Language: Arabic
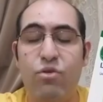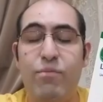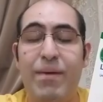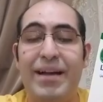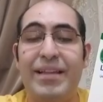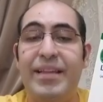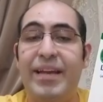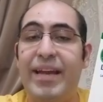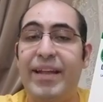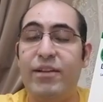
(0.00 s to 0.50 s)

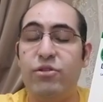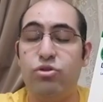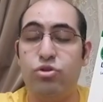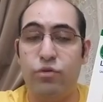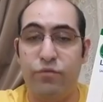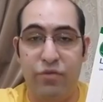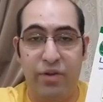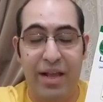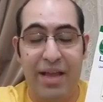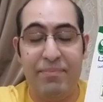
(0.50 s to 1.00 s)
وبعد كده
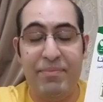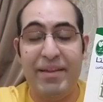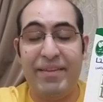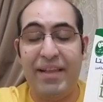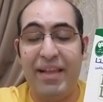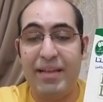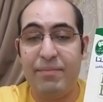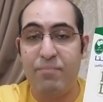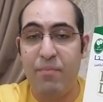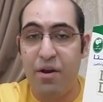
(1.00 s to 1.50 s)
نشطفه الكلام ده
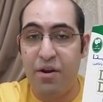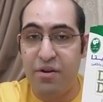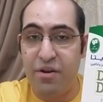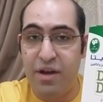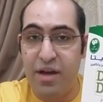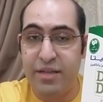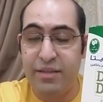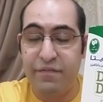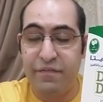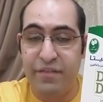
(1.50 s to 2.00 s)
تلات
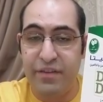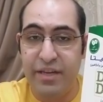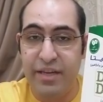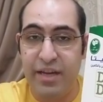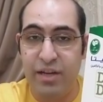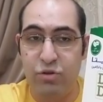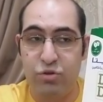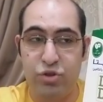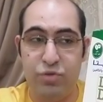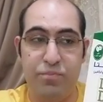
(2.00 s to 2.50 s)
مرات في
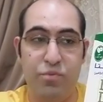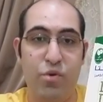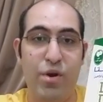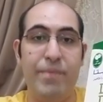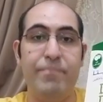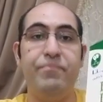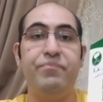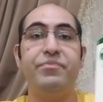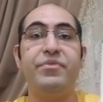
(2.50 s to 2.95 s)
الاسبوع